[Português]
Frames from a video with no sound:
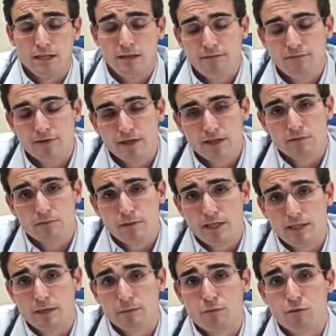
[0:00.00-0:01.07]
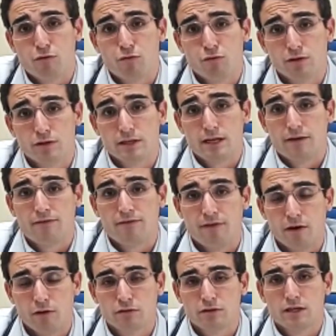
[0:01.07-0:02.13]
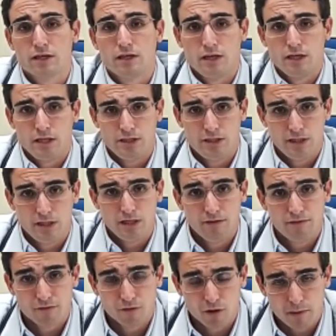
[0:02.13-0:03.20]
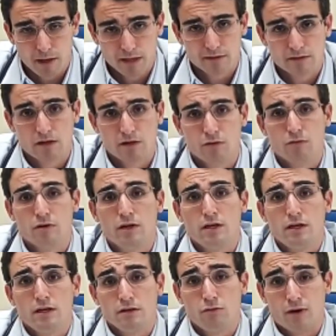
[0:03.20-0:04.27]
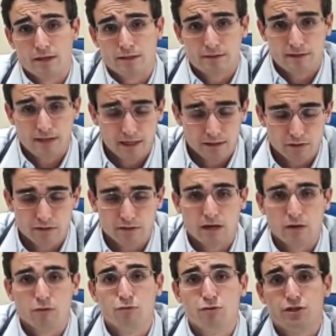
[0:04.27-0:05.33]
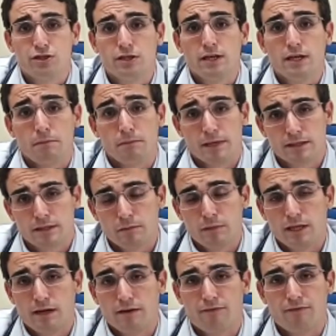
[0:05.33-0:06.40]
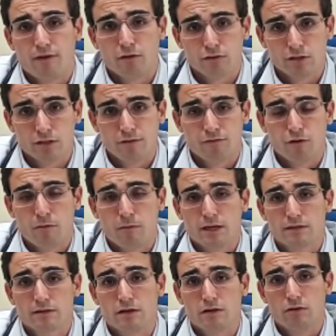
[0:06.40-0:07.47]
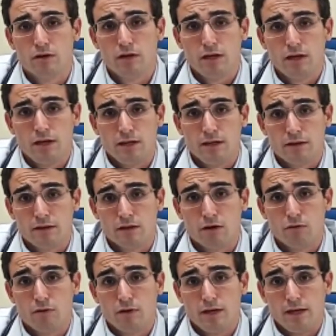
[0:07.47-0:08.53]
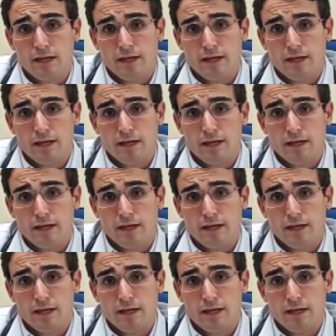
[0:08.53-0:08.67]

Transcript: infelizmente é por conta da falta de informação, do acesso à saúde, mas também da falta de informação. Então,